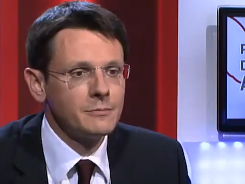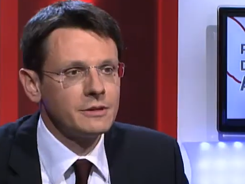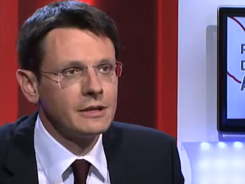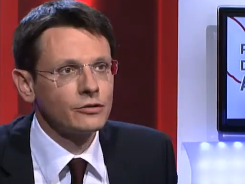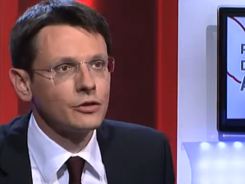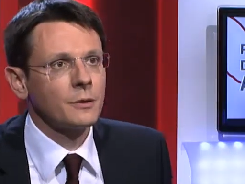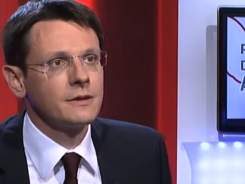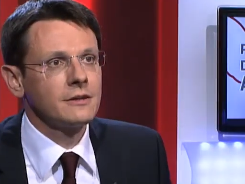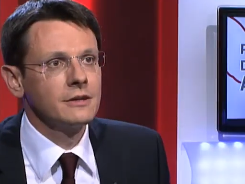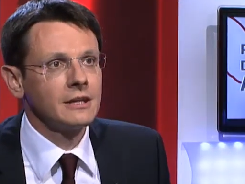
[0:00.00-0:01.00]
même si les
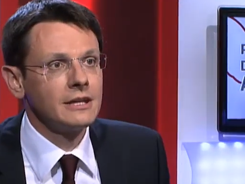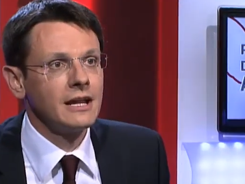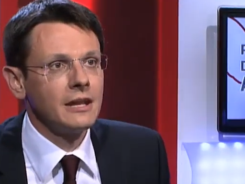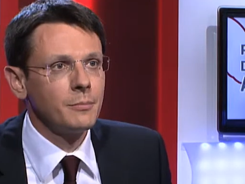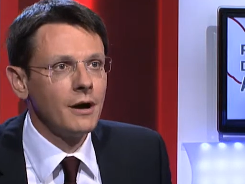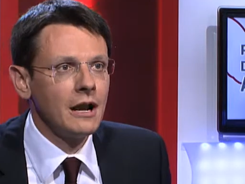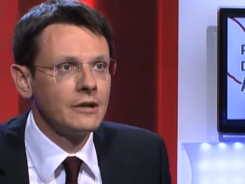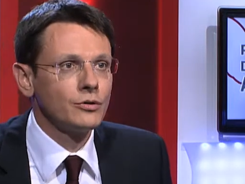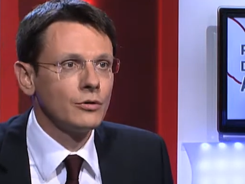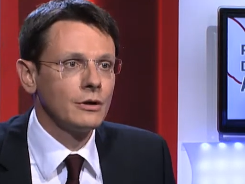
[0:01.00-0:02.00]
entreprises qui, ne gagnent pas,
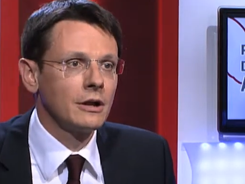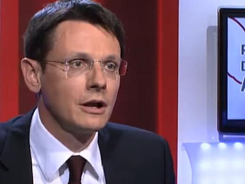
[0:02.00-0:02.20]
elles sauront